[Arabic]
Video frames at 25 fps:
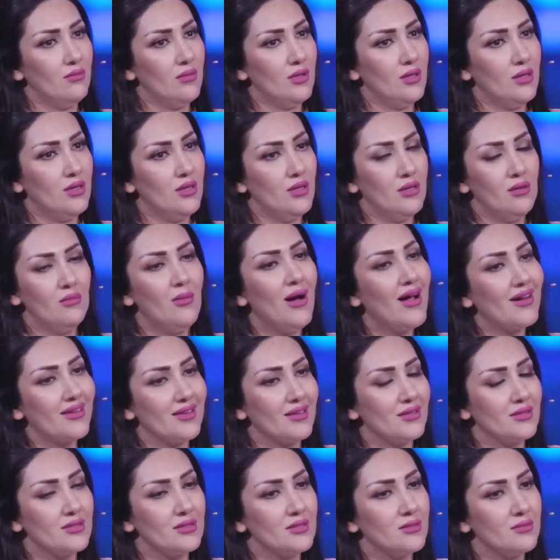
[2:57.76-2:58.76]
ها
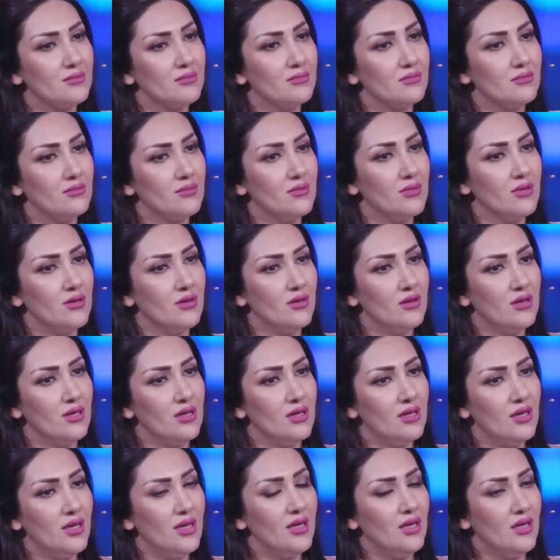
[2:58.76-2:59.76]
الماركت
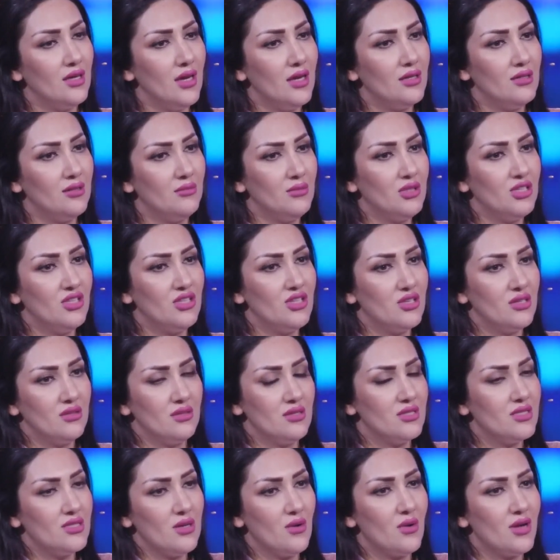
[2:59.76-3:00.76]
الماركت اي يعني
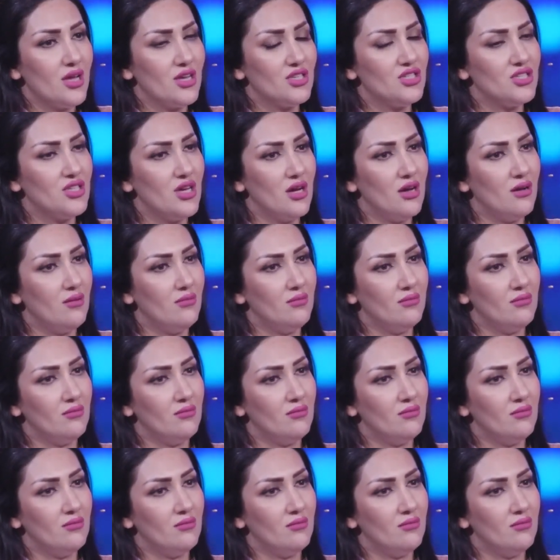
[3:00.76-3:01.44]
من نستوق اشياء